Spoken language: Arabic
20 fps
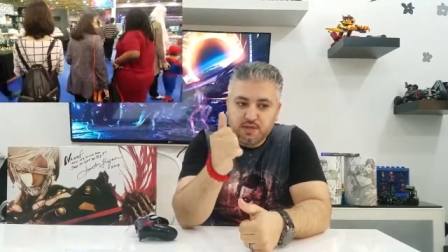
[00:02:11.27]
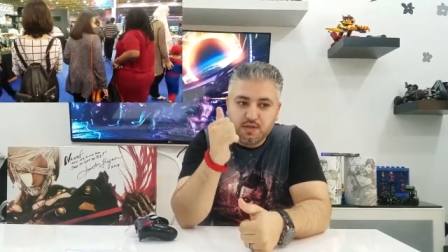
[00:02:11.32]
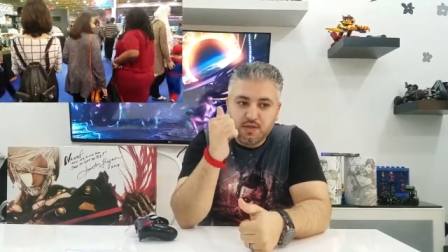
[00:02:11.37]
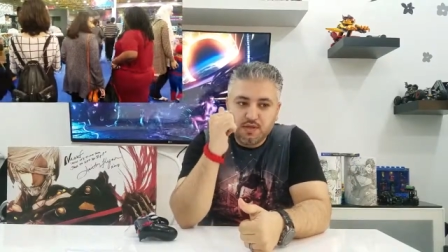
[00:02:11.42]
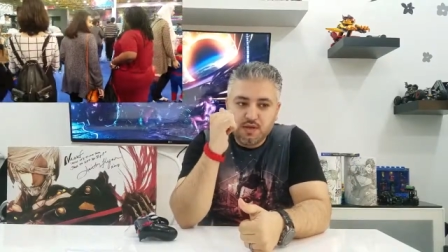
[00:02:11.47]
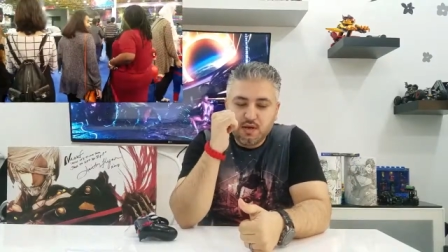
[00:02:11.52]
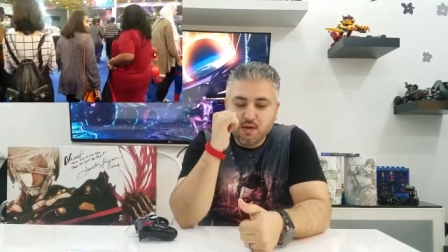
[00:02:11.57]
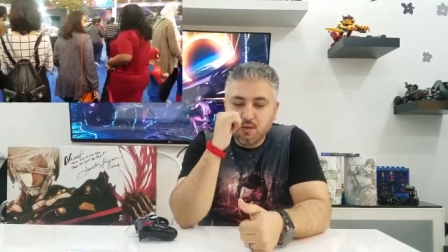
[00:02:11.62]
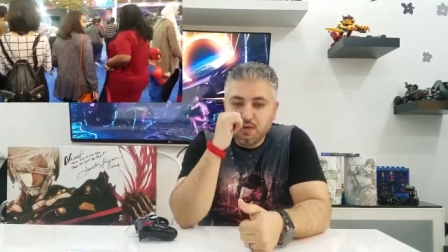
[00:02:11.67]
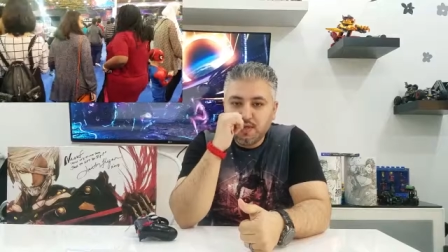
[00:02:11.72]

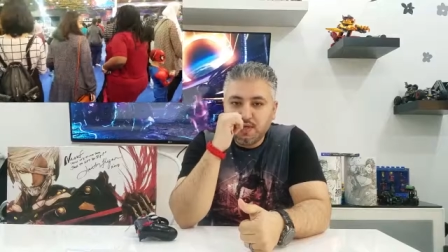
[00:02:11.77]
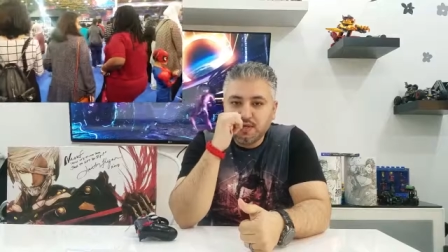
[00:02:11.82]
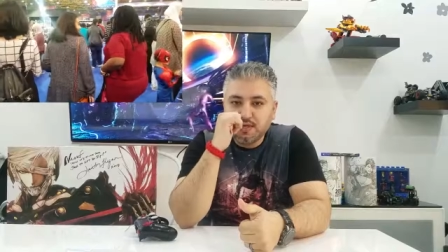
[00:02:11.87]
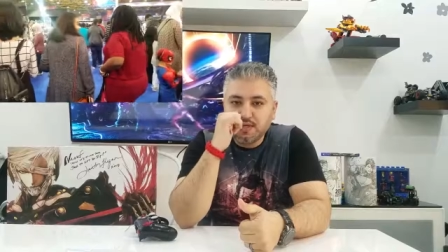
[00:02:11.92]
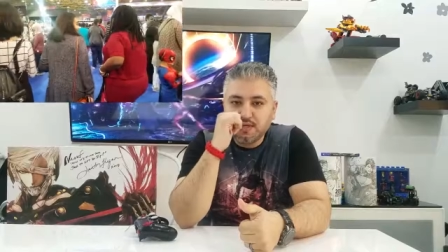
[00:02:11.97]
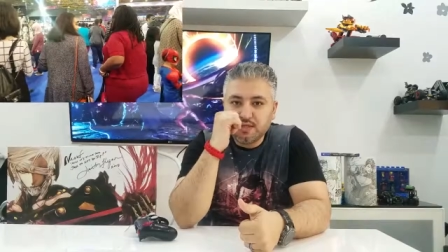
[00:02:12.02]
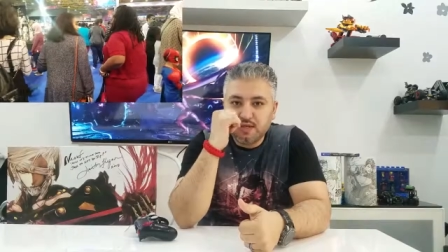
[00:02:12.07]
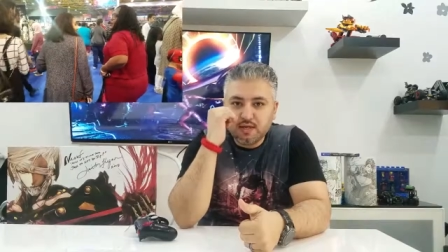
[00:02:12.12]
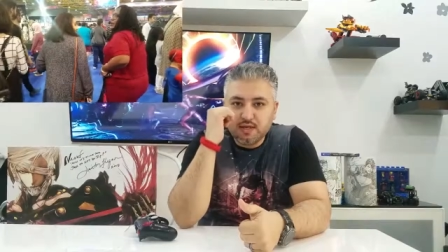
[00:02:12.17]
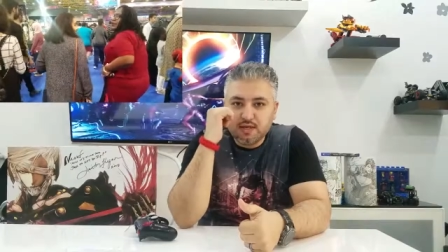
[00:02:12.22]

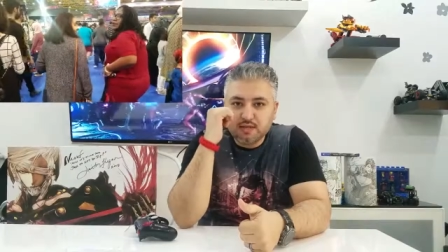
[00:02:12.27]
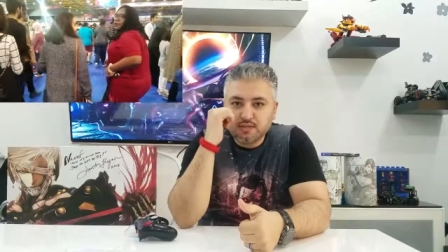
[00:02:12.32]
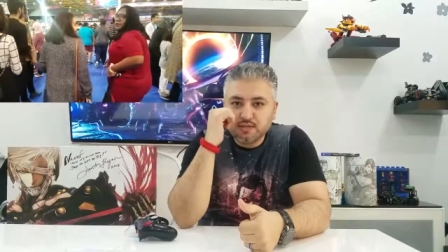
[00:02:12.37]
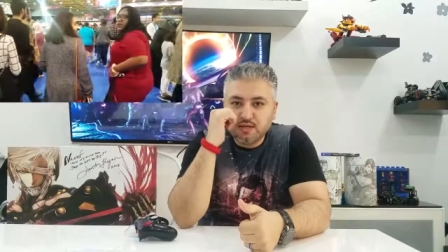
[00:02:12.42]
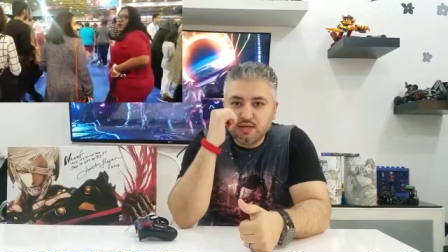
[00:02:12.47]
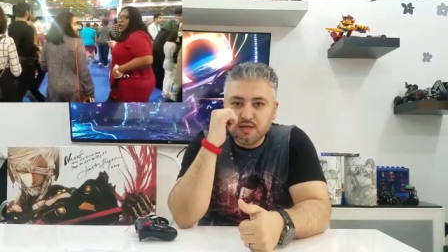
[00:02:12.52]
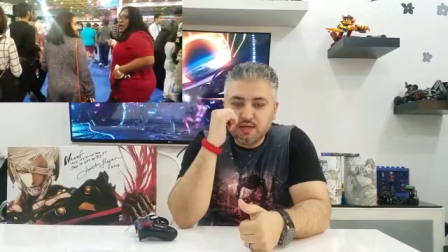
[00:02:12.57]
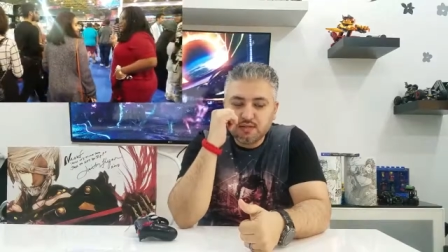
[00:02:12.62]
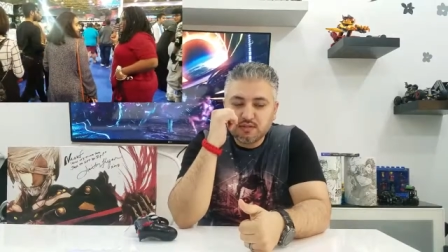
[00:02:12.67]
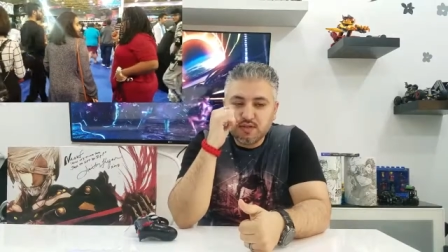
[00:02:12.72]
الاولاني كان
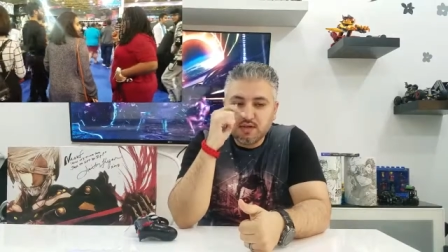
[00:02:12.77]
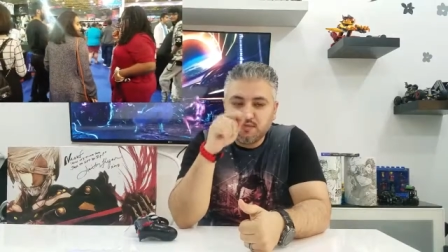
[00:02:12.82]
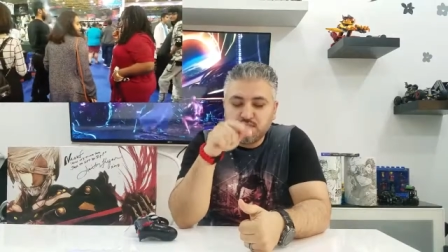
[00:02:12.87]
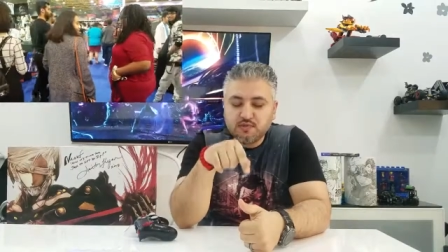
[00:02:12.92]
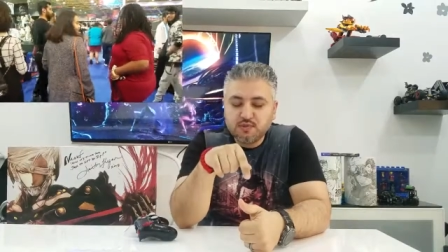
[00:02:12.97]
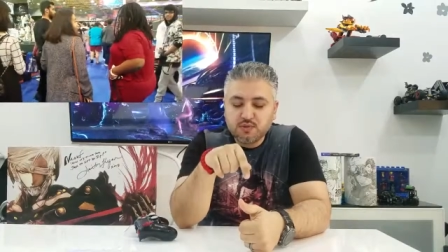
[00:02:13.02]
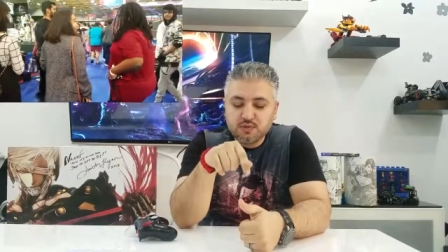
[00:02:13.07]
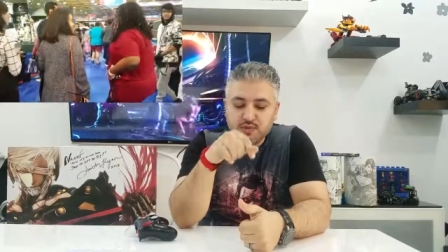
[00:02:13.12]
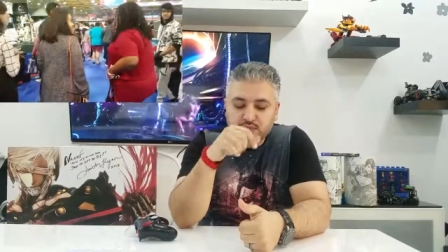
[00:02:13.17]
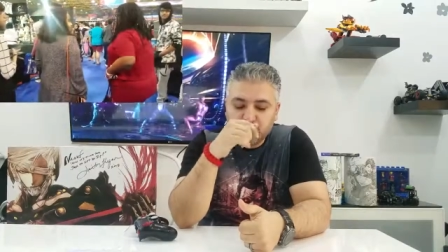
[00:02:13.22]
السنه اللي
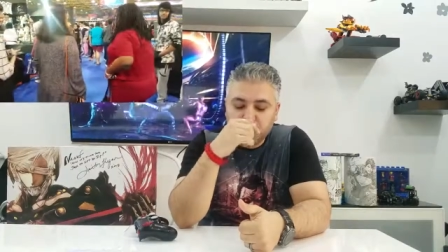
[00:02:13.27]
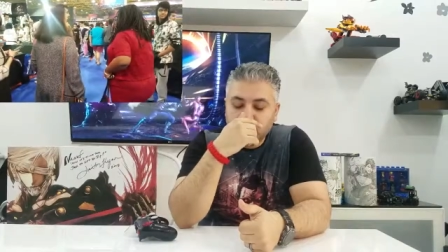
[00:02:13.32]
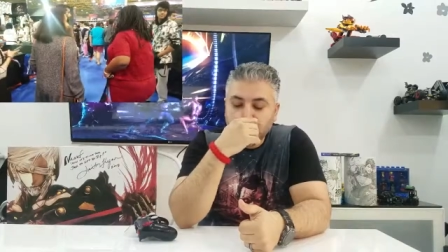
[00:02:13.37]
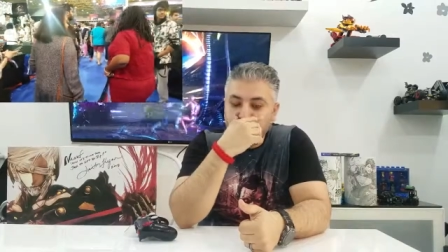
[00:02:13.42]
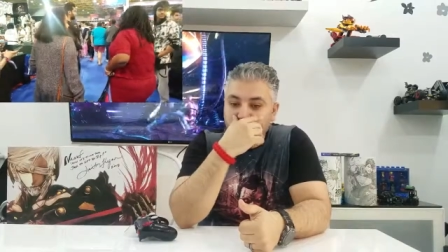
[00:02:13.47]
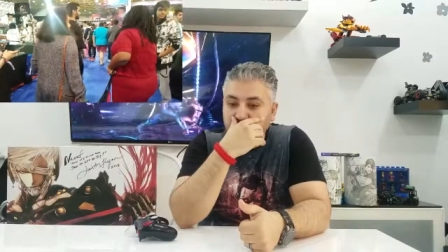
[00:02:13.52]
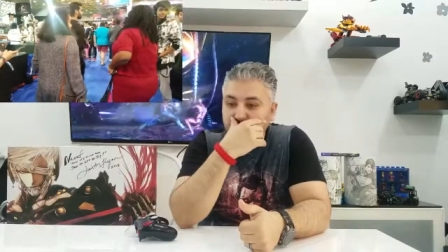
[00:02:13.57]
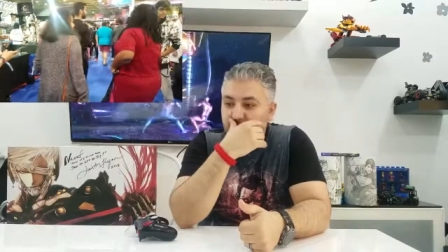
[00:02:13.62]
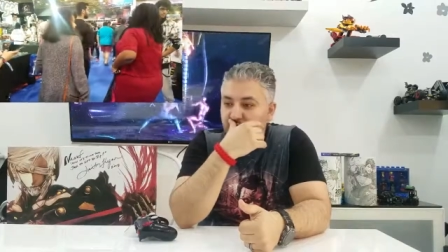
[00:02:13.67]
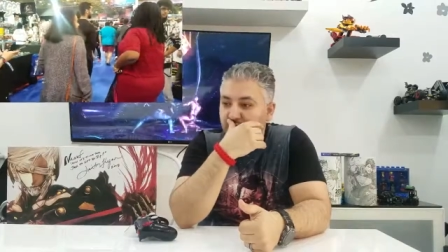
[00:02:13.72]
طافت والحين
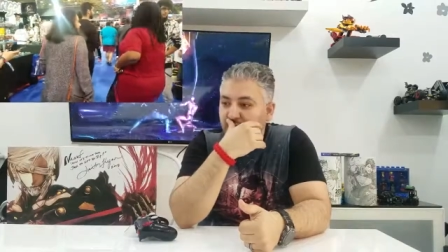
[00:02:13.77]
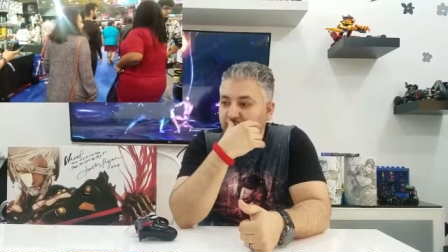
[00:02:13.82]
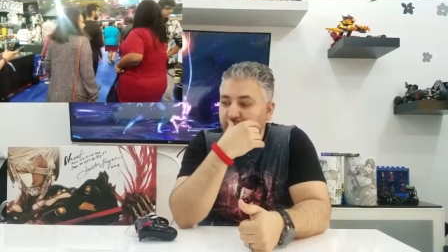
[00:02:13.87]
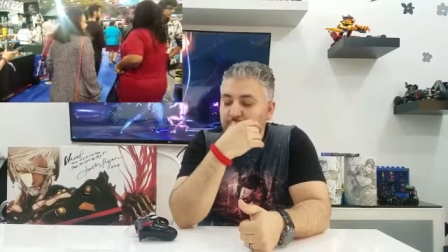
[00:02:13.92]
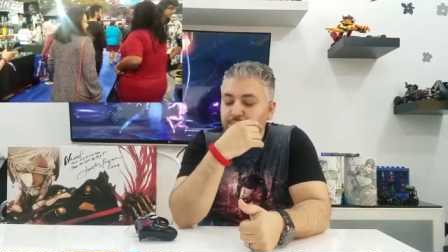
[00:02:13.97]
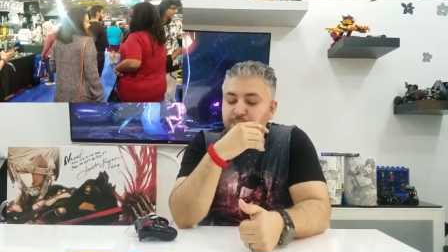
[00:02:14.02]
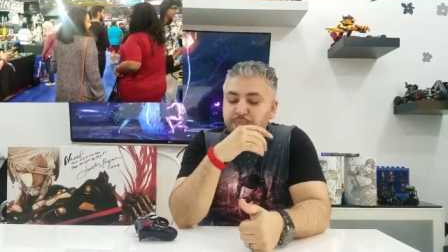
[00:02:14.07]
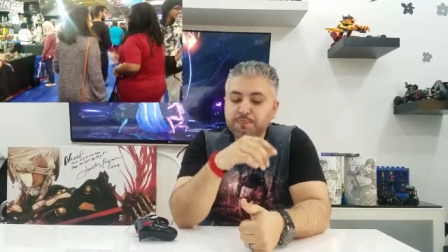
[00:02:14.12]
هذا الثاني